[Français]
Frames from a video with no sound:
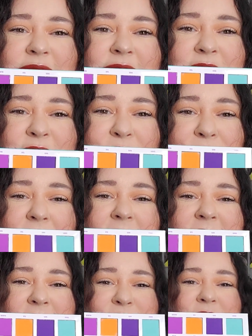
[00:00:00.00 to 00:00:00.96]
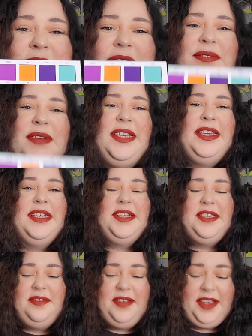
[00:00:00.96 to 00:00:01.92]
J'ai trop hâte de faire des
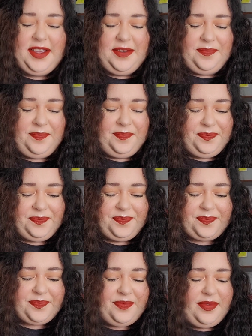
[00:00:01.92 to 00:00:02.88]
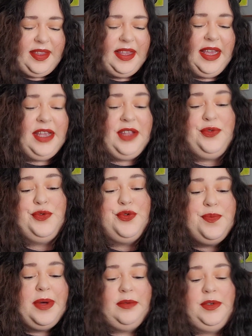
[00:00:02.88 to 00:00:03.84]
maquillages avec. Et du
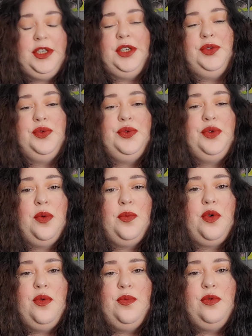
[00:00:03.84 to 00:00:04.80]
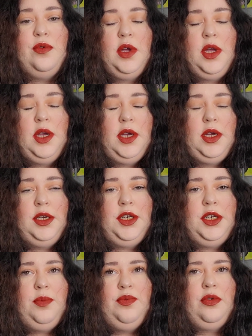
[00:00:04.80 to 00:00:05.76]
coup, bah oui, j'ai tout eu en promo.
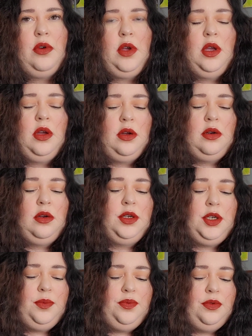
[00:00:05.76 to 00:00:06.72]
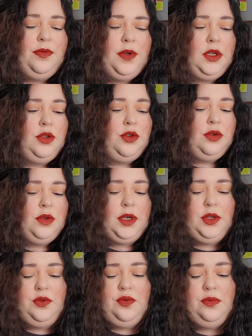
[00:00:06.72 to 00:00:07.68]
J'ai plus rien, là, j'ai plus de facture
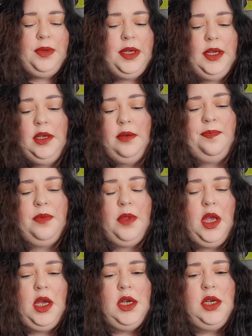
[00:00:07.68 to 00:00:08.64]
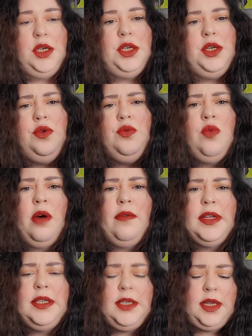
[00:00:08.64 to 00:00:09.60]
et tout, mais j'ai eu moins
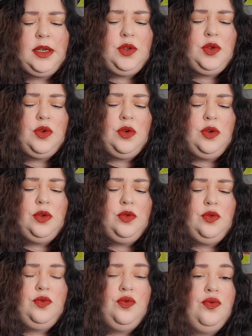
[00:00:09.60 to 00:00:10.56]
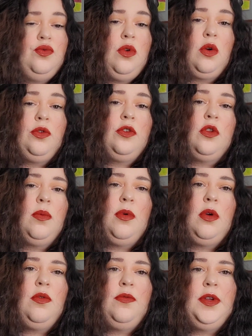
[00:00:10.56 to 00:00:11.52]
25 sur euh, tout
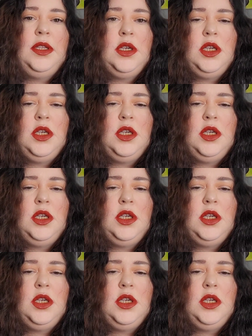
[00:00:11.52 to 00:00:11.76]
l'ensemble, en fait.